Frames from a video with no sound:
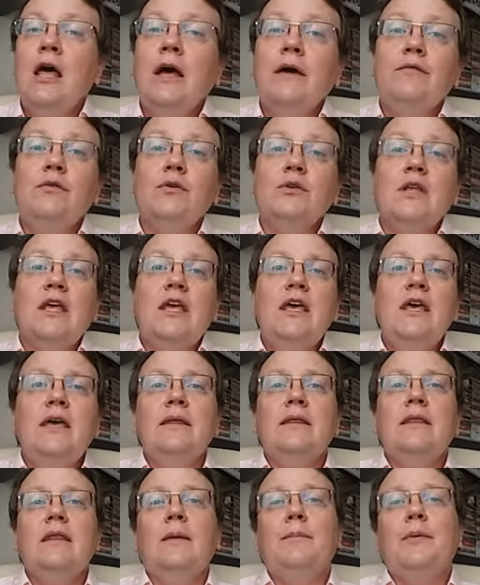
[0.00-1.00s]
Вот,
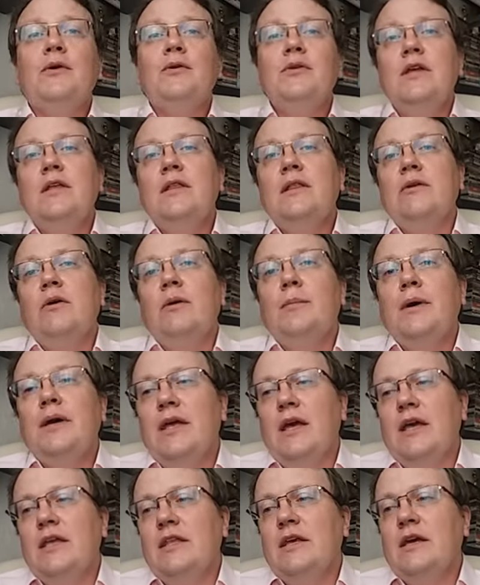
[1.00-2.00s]
и дополнительного
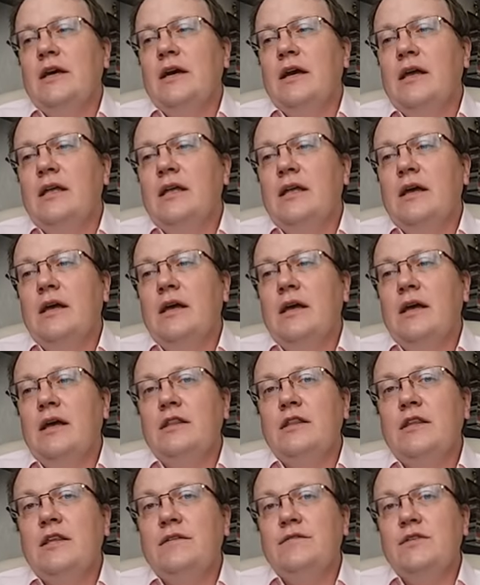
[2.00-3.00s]
обаяния э,
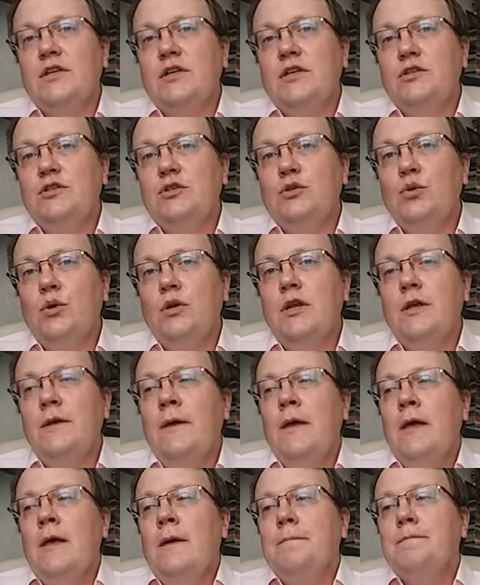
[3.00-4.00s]
этой всей
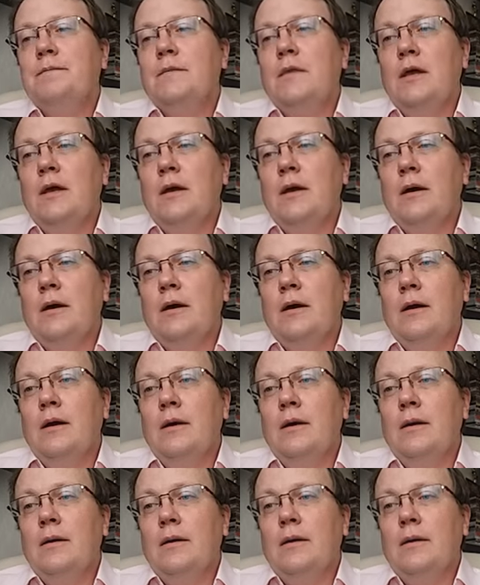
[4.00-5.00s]
истории
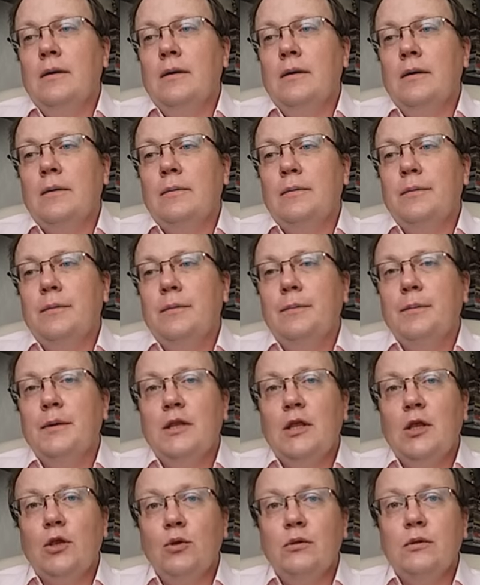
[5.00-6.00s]
э,
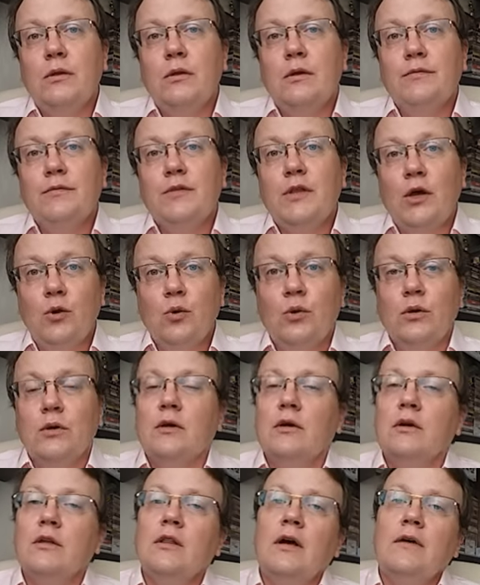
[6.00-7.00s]
придает э,
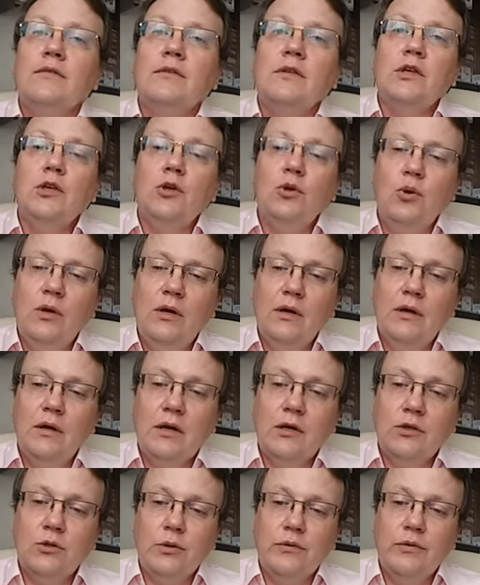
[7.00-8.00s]
второй главный герой,
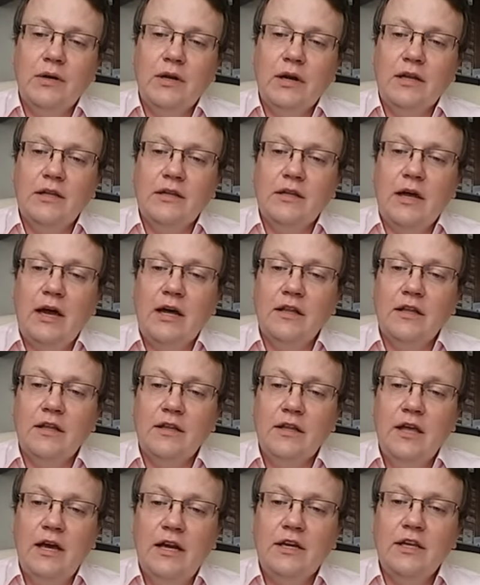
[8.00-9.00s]
которого играет
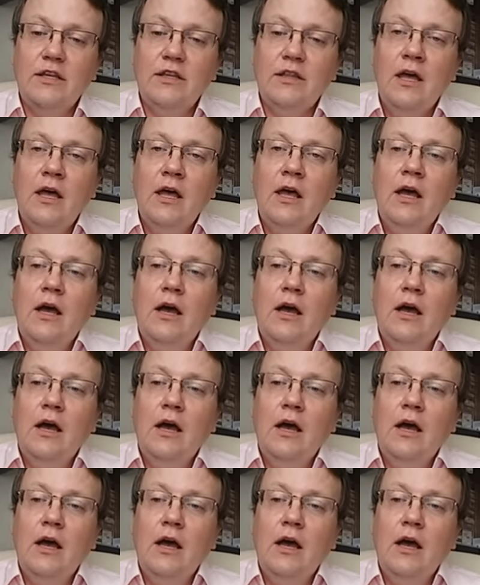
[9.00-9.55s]
Алан Аркин,